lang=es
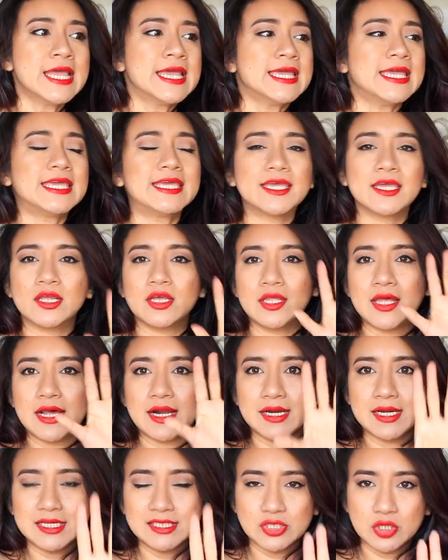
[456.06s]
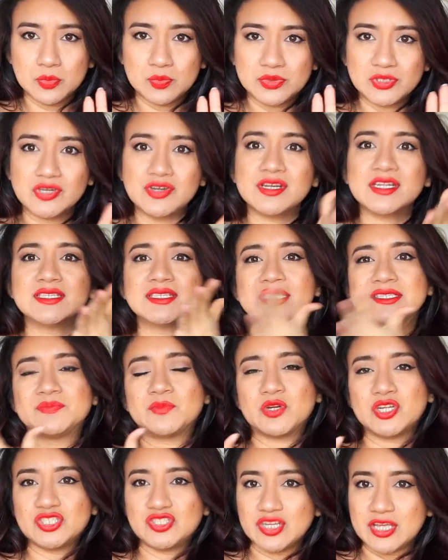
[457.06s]
y quiero darles opciones, es
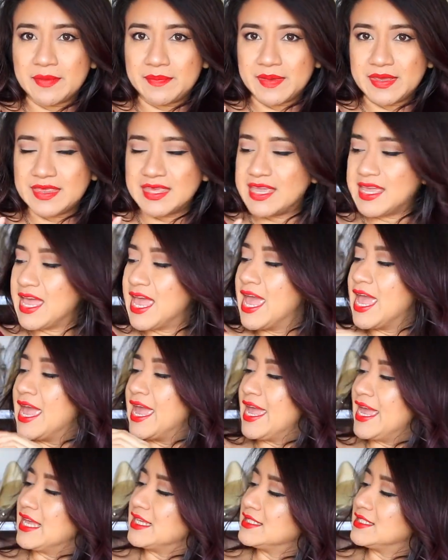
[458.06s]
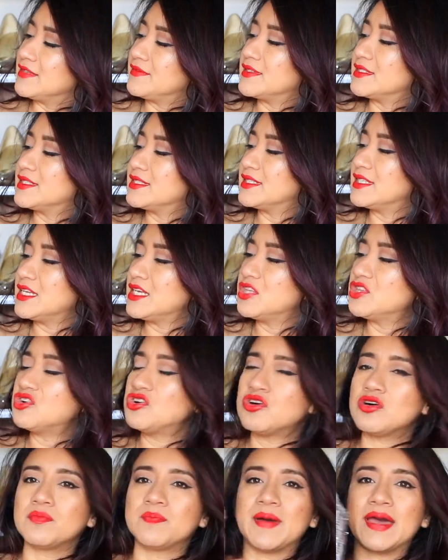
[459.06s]
por eso que pedí este
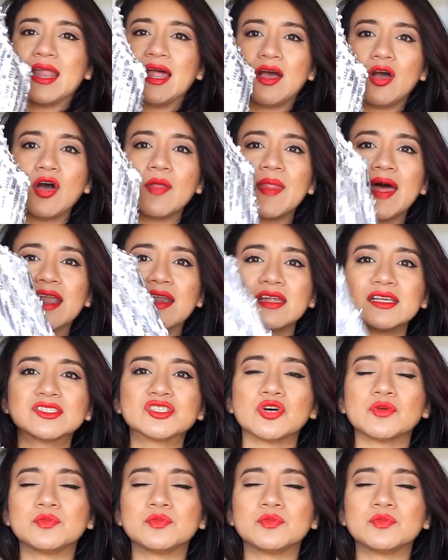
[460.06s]
vestido para darles